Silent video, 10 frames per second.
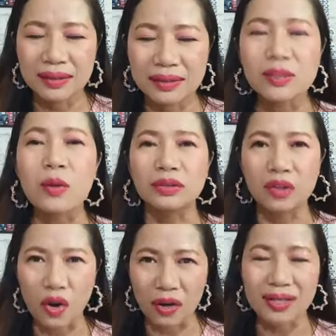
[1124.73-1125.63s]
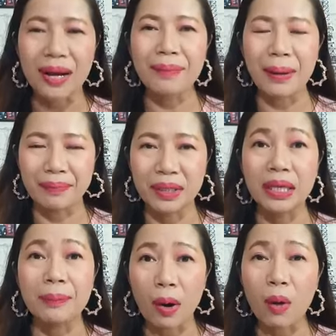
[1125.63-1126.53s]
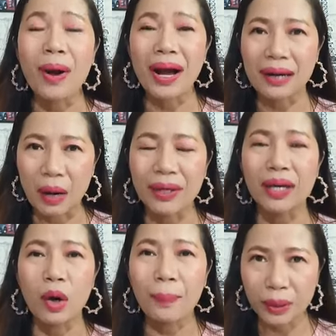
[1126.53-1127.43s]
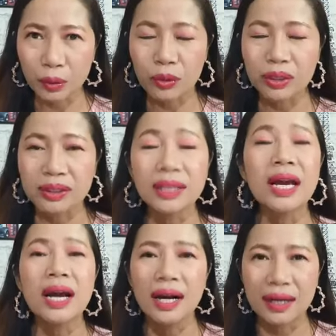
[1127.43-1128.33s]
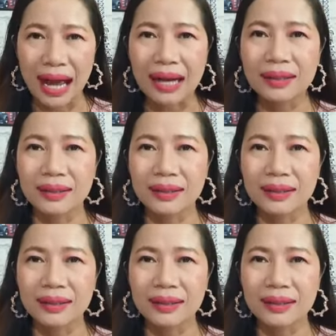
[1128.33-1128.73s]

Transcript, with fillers: ส่งต่อเรื่องแบบนี้ เพราะว่าเราเองก็เป็นคนหนึ่งที่รัก